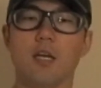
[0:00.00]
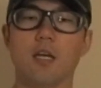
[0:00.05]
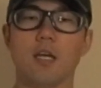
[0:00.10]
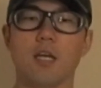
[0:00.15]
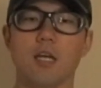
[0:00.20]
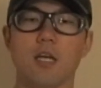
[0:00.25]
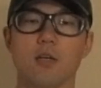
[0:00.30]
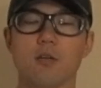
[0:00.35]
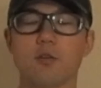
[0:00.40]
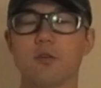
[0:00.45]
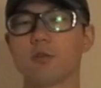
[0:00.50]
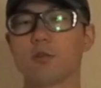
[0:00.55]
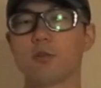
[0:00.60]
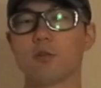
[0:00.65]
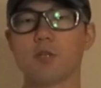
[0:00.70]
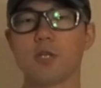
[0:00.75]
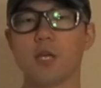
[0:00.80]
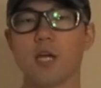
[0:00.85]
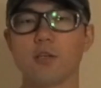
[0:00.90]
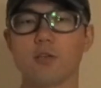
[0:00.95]
えー、
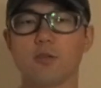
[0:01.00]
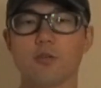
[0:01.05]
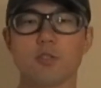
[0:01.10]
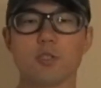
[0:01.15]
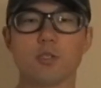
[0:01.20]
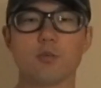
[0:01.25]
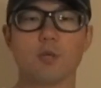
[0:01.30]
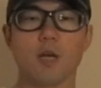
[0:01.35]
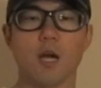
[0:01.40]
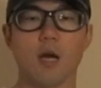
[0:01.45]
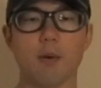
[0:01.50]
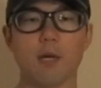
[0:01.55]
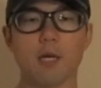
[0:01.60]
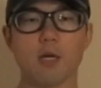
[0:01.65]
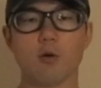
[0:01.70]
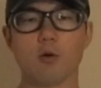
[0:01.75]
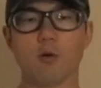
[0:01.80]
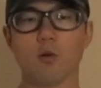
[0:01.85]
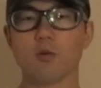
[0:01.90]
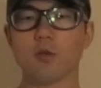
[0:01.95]
Google や YouTube があまり
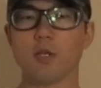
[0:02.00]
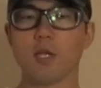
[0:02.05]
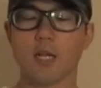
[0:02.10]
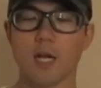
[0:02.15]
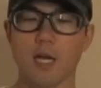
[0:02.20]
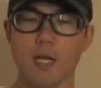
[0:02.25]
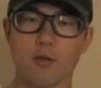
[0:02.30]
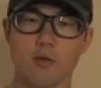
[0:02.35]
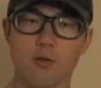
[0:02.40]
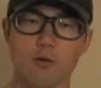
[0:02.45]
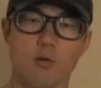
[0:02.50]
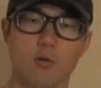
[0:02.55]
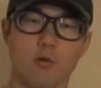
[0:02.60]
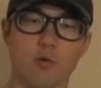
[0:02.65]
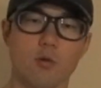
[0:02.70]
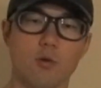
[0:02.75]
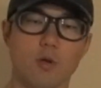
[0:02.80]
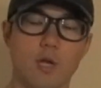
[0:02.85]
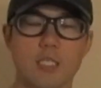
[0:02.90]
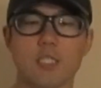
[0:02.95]
好んでいないというこ
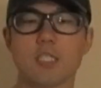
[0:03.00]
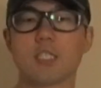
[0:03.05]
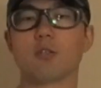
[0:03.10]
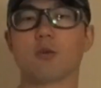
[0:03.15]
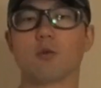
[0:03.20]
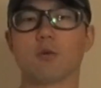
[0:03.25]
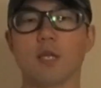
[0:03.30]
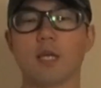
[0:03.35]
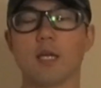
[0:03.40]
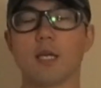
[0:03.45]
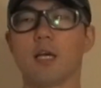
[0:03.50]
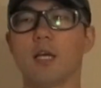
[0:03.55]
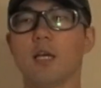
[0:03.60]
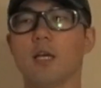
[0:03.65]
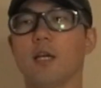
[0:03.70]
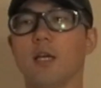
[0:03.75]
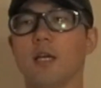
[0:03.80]
とらしいので、